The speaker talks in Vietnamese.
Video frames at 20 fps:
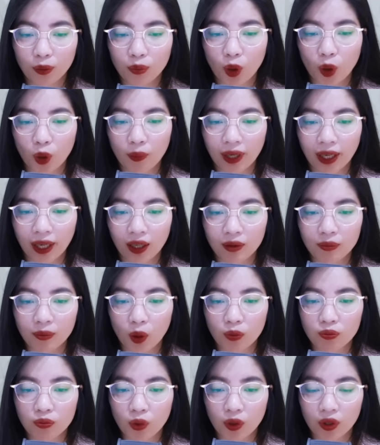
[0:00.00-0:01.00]
Bố mẹ anh
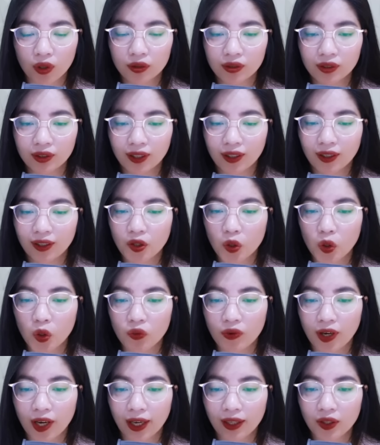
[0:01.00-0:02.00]
mong muốn
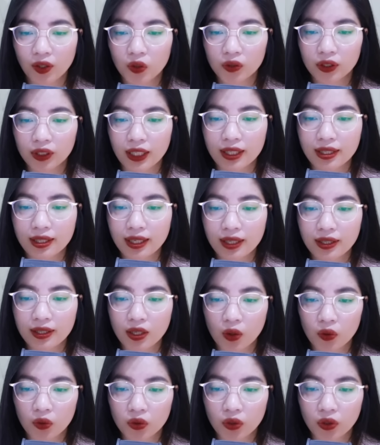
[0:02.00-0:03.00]
cô và anh có thể sinh
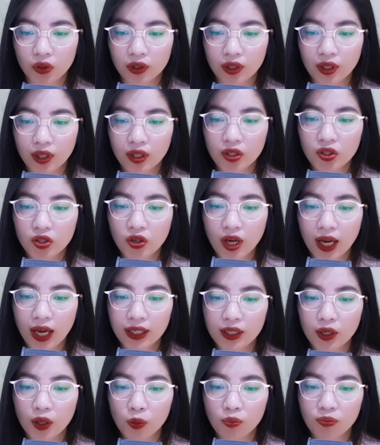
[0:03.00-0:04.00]
cháu nội cho
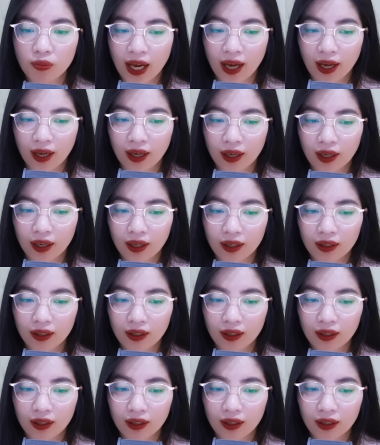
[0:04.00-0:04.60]
hai ông bà.